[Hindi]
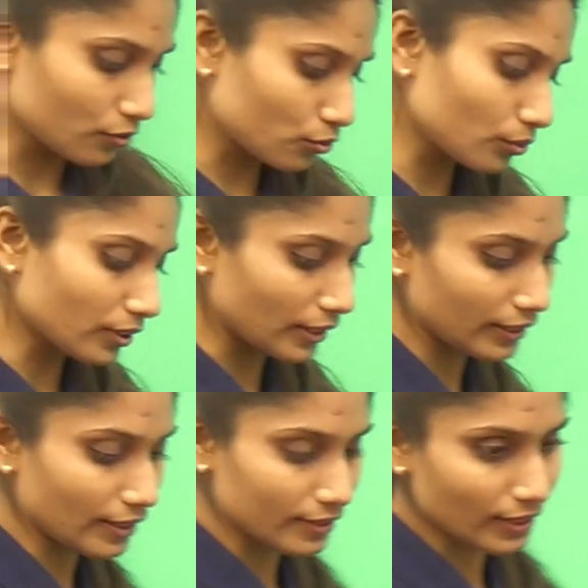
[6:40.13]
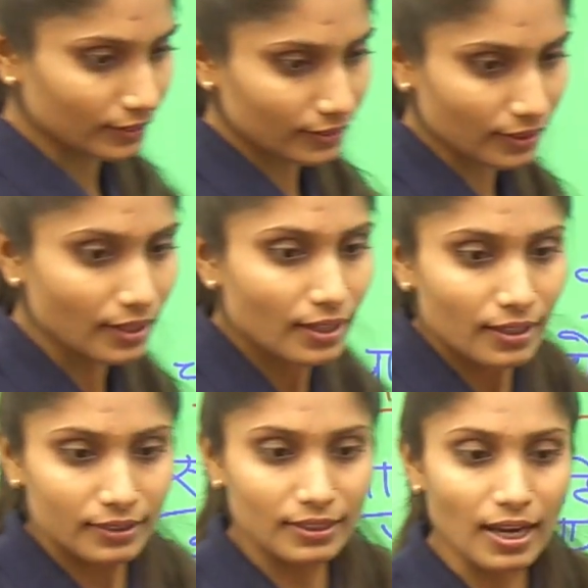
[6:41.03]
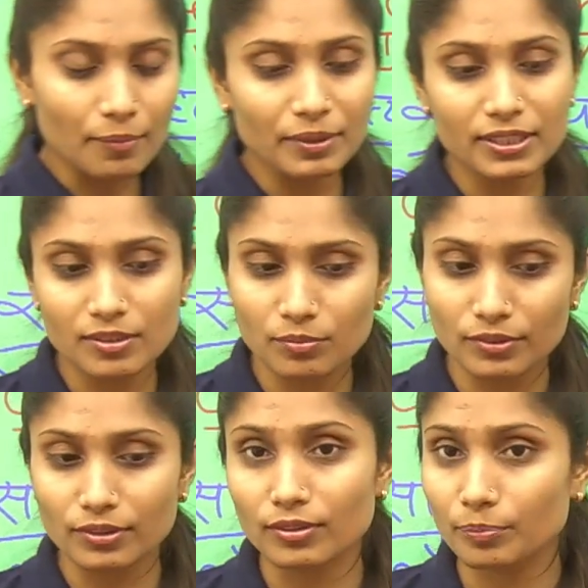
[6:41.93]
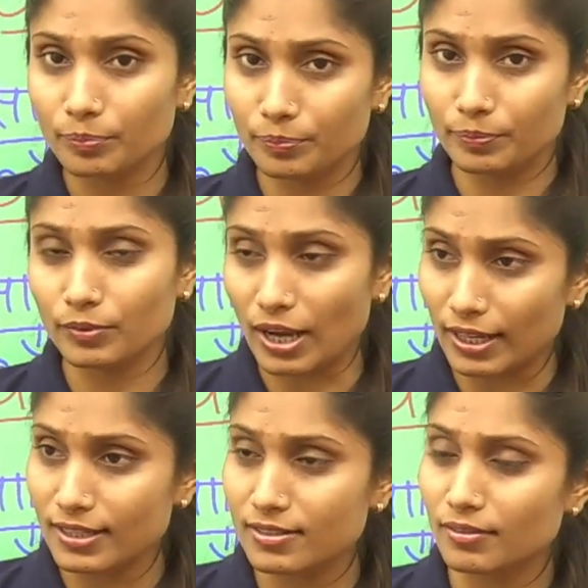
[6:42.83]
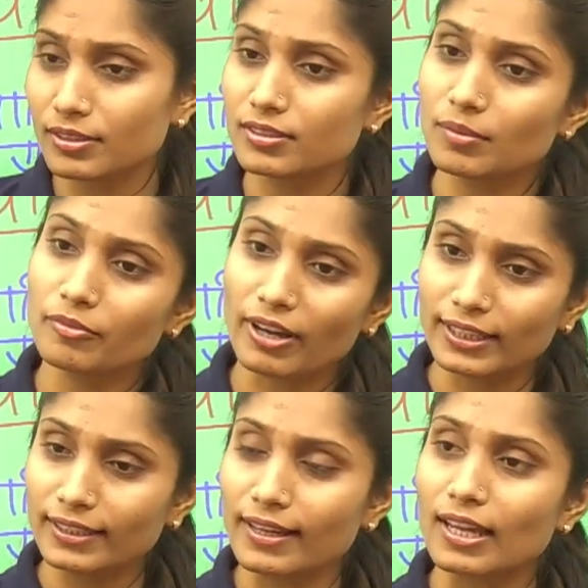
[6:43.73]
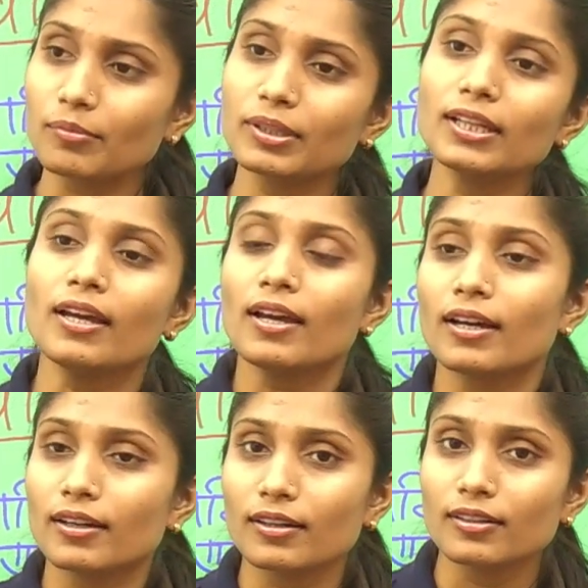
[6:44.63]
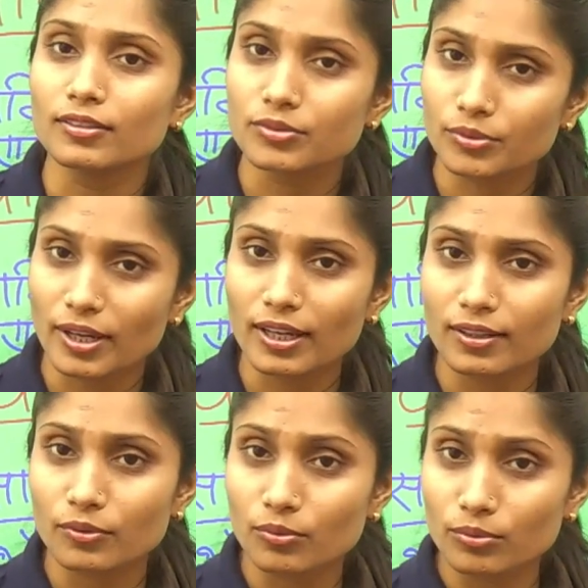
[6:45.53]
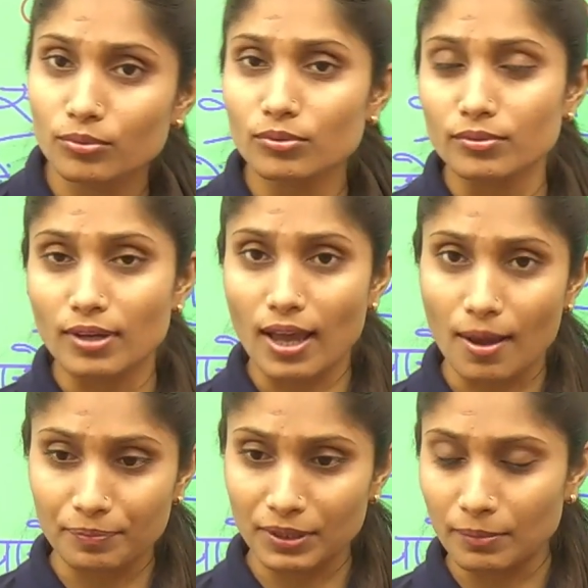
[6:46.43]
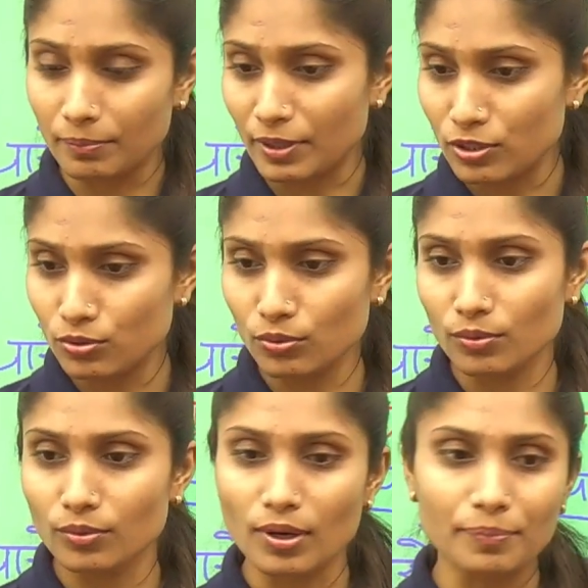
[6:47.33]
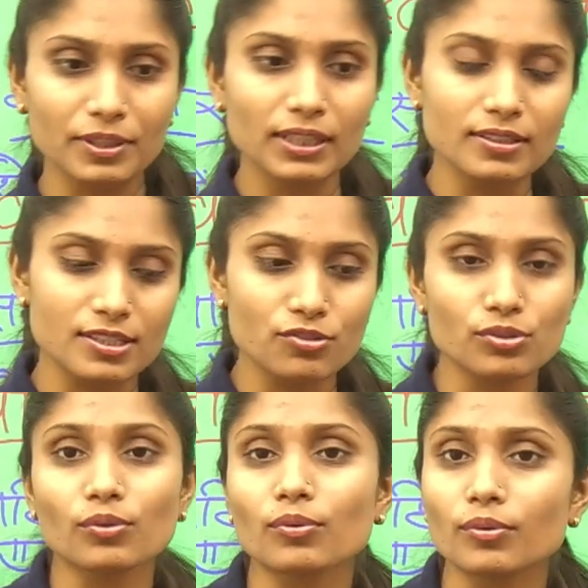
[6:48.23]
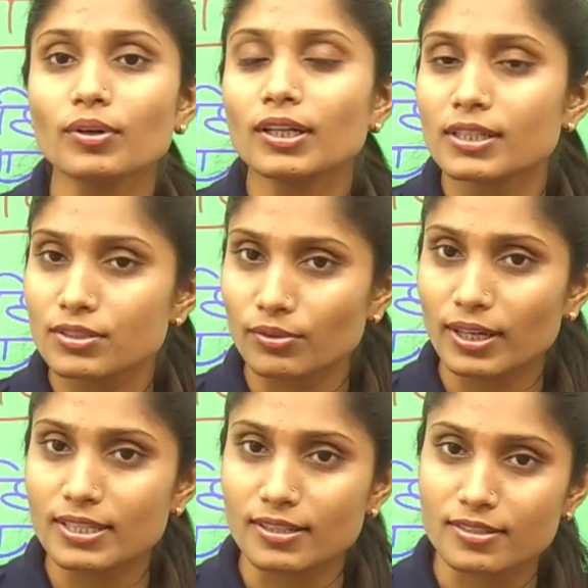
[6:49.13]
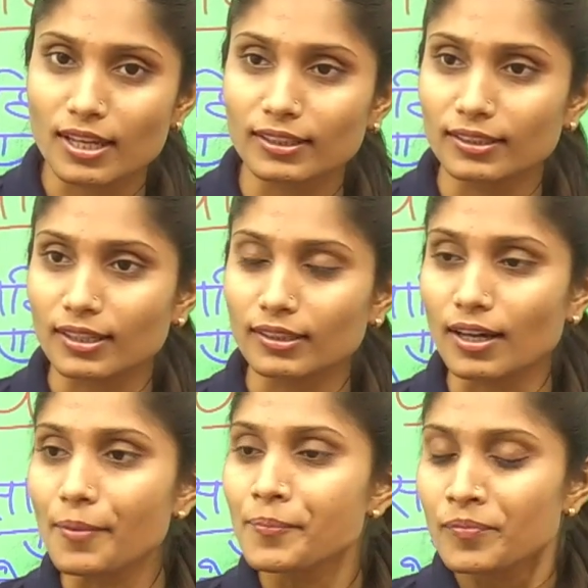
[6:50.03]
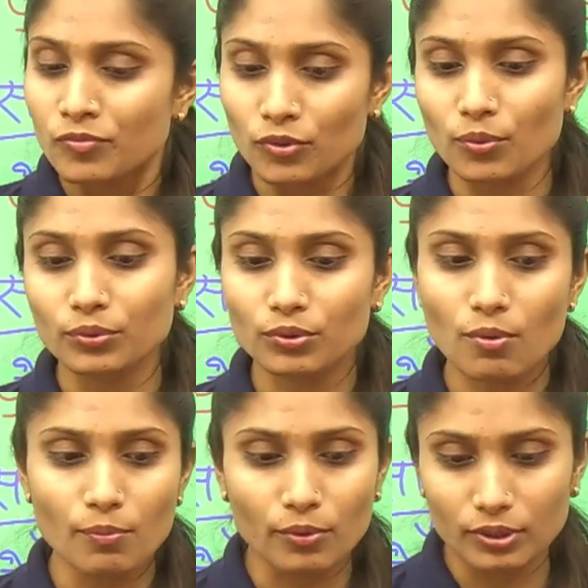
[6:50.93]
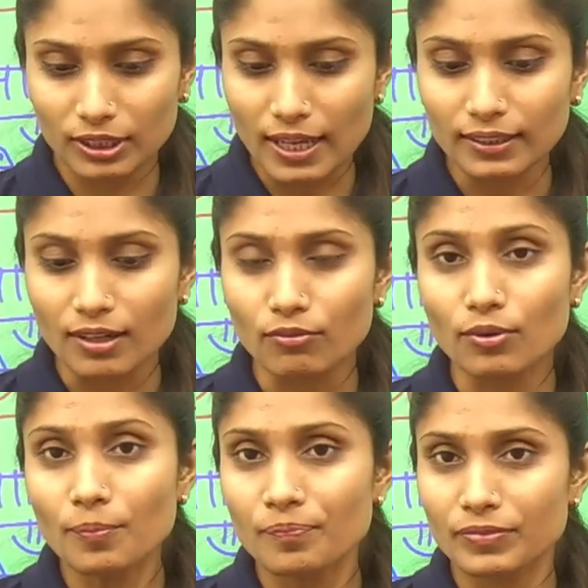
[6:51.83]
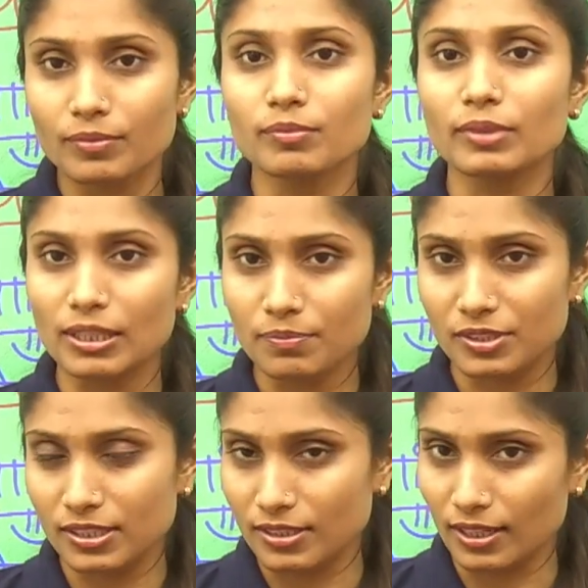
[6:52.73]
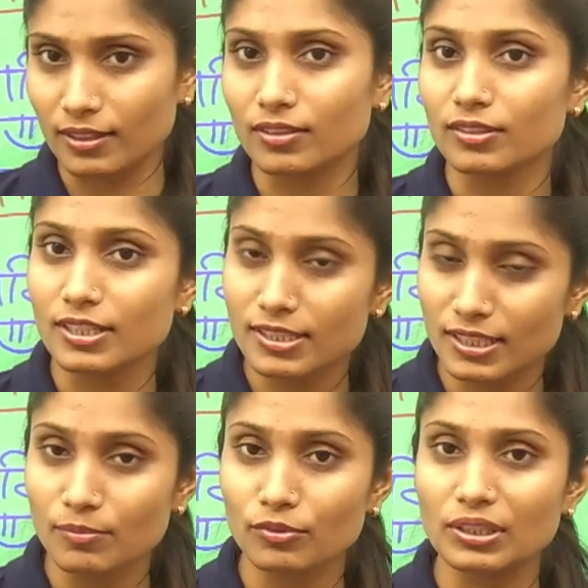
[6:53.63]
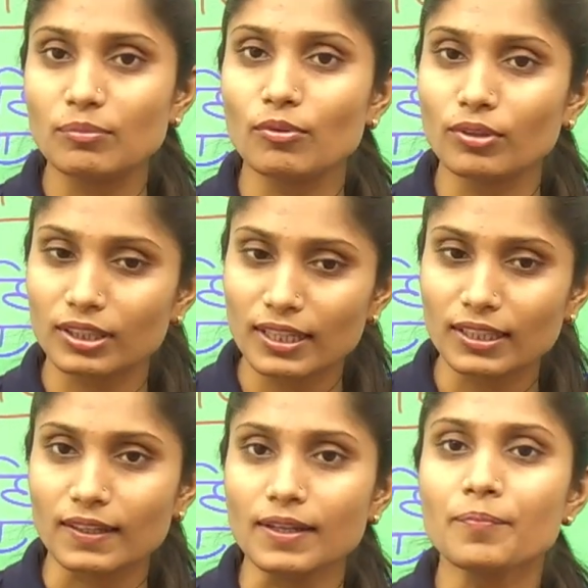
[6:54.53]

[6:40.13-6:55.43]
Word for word: सुनकर लिखा जाता था यहाँ पे जब पुराने जब वैदिक काल में जो है गुरु अपने बच्चों को अपने शिष्यों को जो है शिक्षा देता था तो उनको बोलता था वो मतलब शिक्षक ऋषि मुनि बोलते थे